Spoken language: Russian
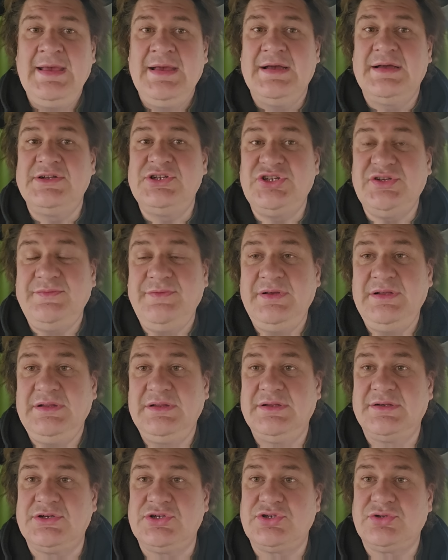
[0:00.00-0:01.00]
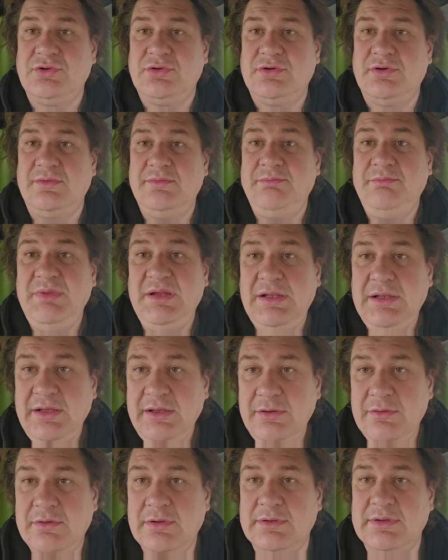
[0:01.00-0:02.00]
Очевидно, что
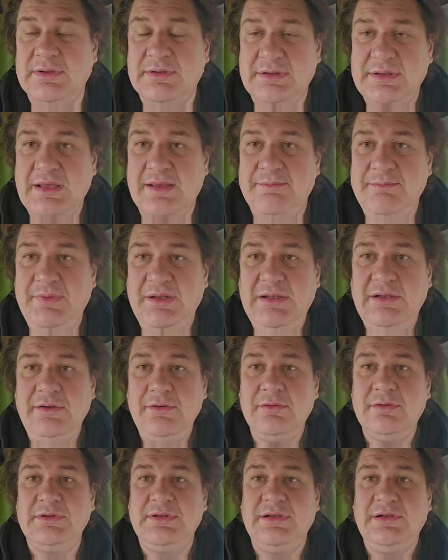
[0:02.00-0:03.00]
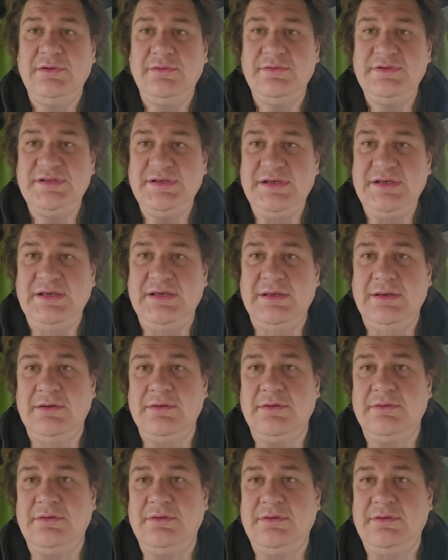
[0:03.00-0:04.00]
миллионы, да, миллионы людей
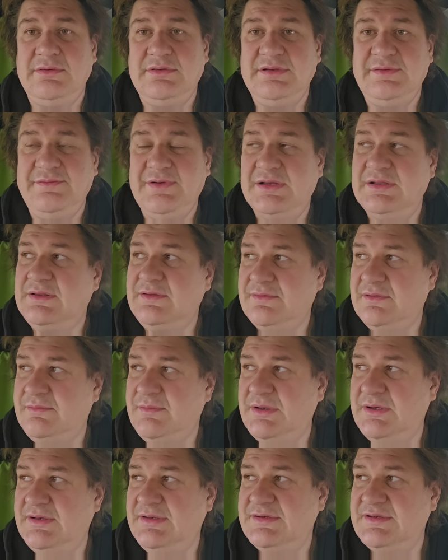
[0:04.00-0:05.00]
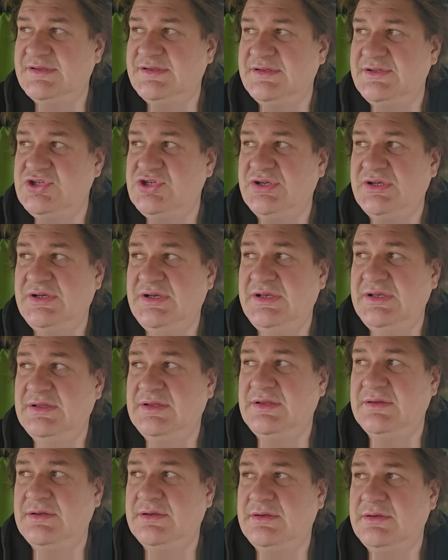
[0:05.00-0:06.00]
9 э, мая
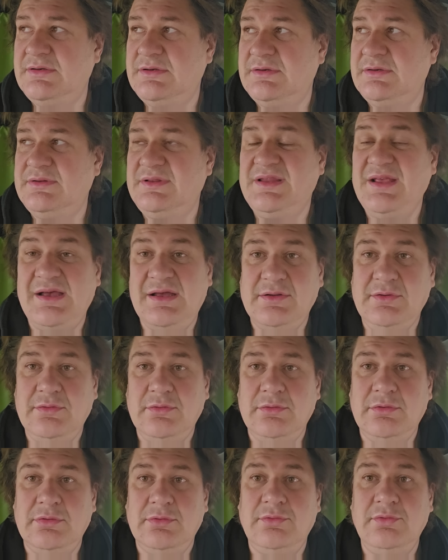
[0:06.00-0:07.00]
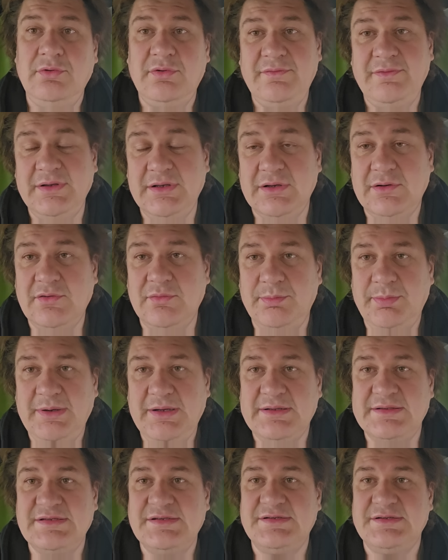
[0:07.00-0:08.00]
означает э, дату новой
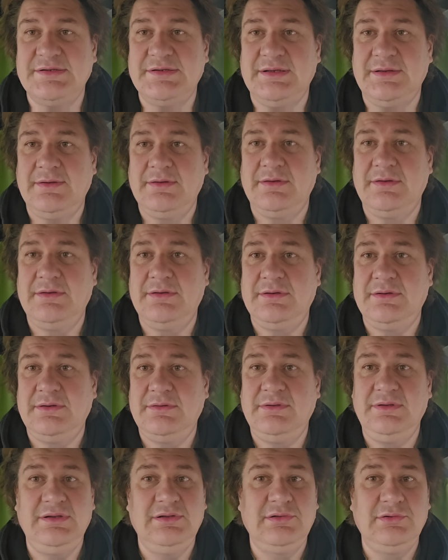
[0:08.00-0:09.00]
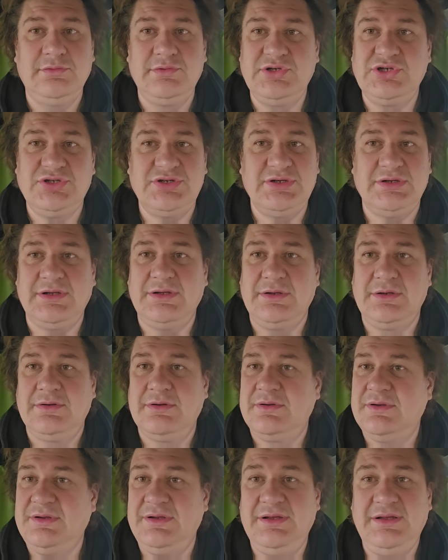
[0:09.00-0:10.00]
оккупации. Э, не лучше
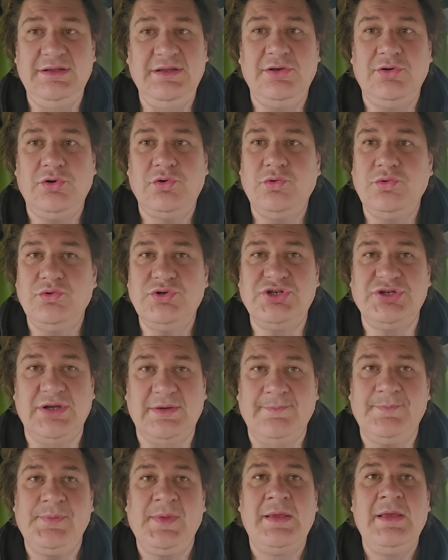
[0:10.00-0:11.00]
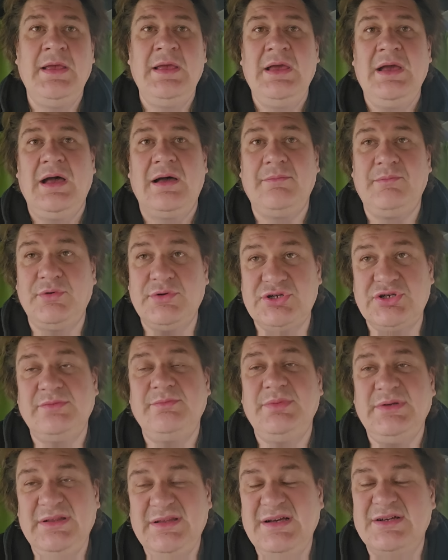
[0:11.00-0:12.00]
и не хуже, а может
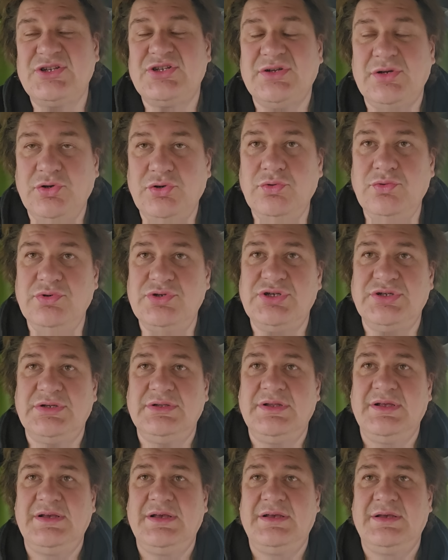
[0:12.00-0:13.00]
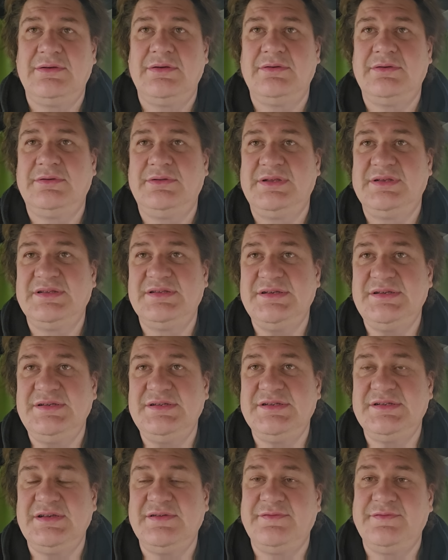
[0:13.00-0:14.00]
быть даже хуже, да,
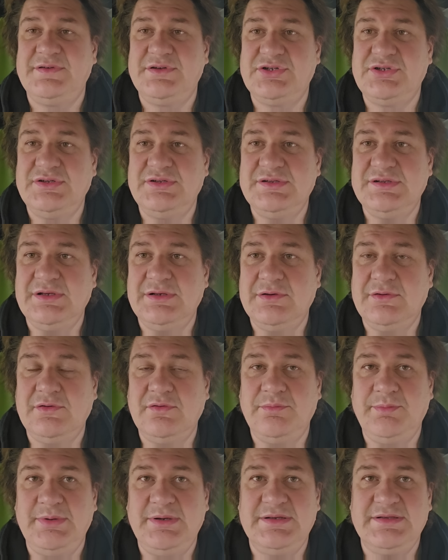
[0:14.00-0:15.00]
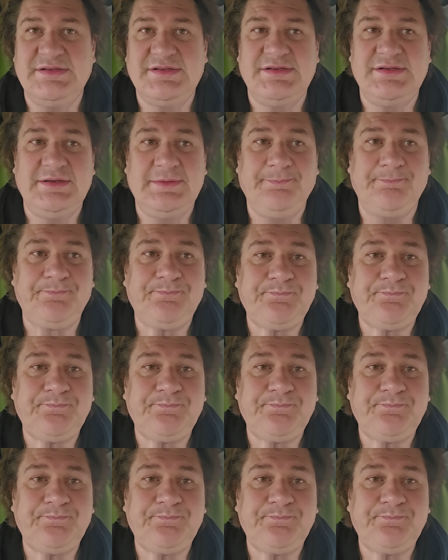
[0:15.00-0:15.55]
нацистской, фашистской оккупации